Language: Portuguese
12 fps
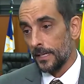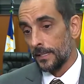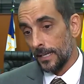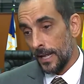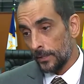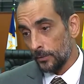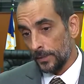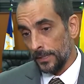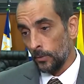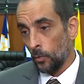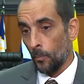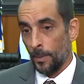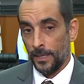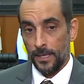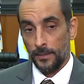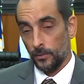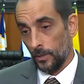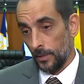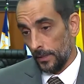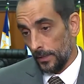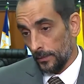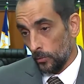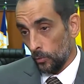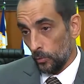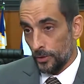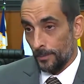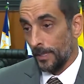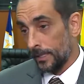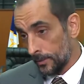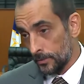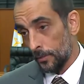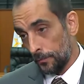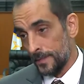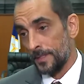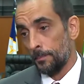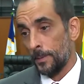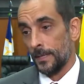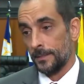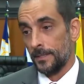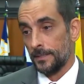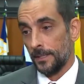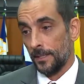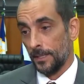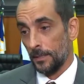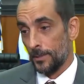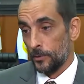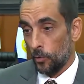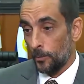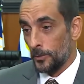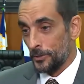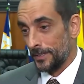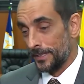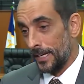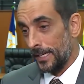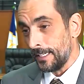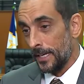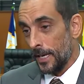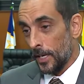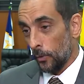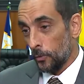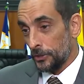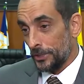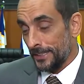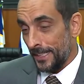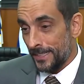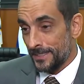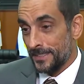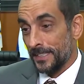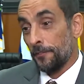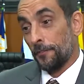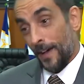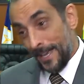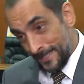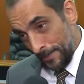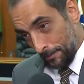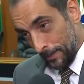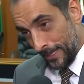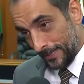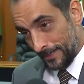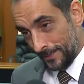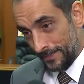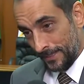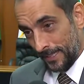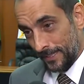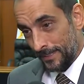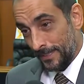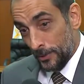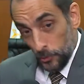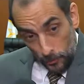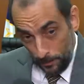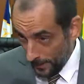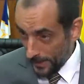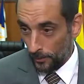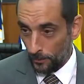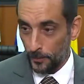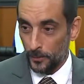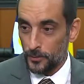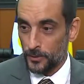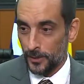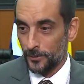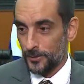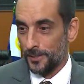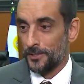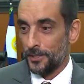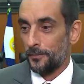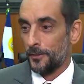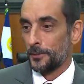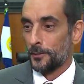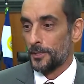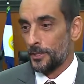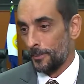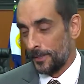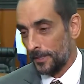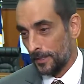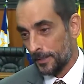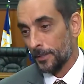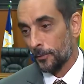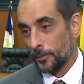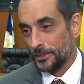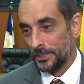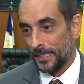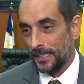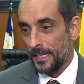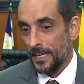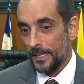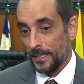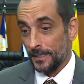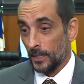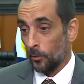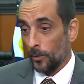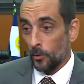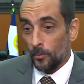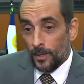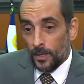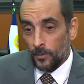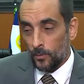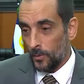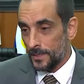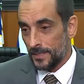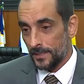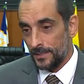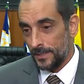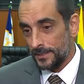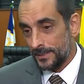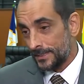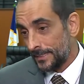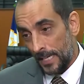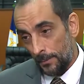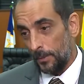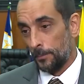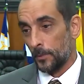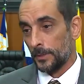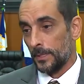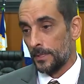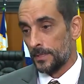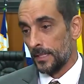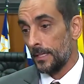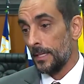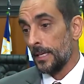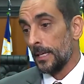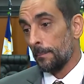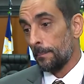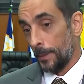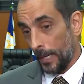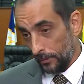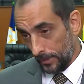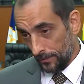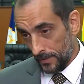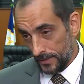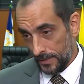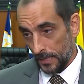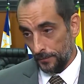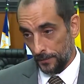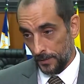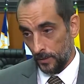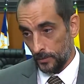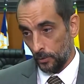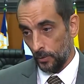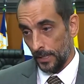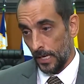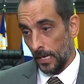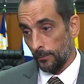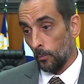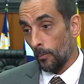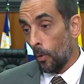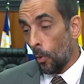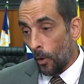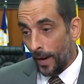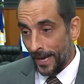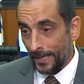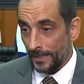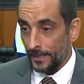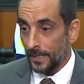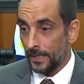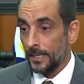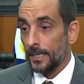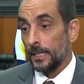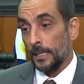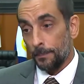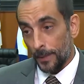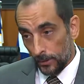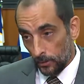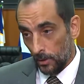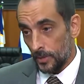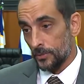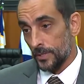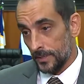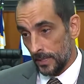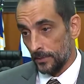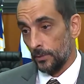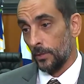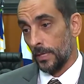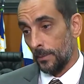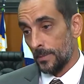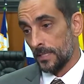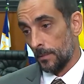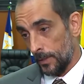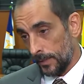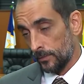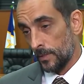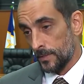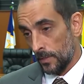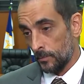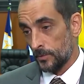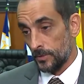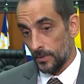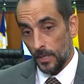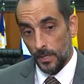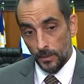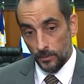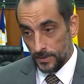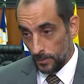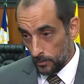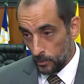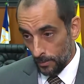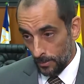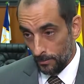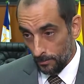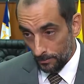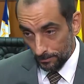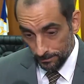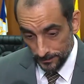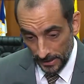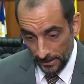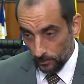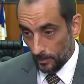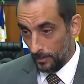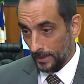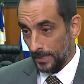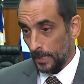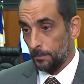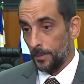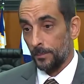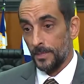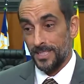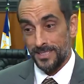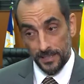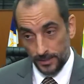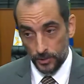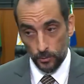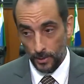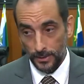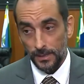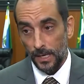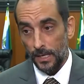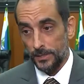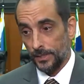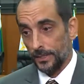Claro que em comparar, é, é, os americanos não fazem parte desse ranking, mas como eu citei, os chineses que fazem parte desse ranking superam a produção científica norte-americana hoje. Né? Então é uma coisa de extrema importância para a Universidade Federal de Roraima uma honraria e para nós, o Estado de Roraima, saber que nós, estamos, nós temos uma, né, uma matéria-prima de excelente qualidade